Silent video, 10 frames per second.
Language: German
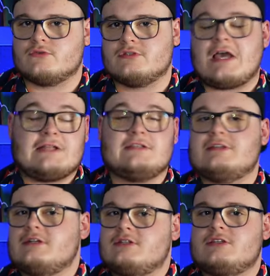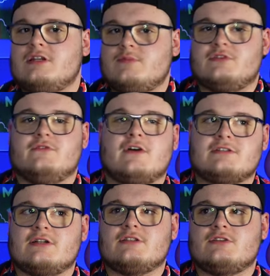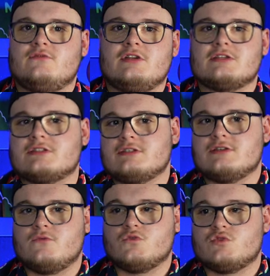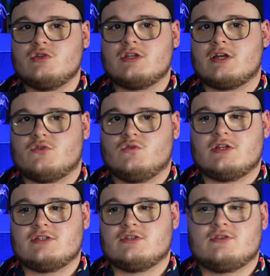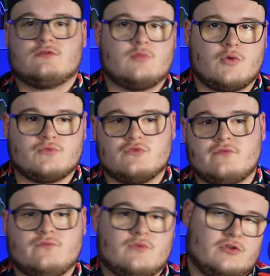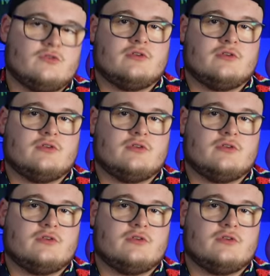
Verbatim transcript: So, sie hat das halt nicht erlebt, sie weiß halt nicht, wie das funktioniert hat und das ist überhaupt so, ne?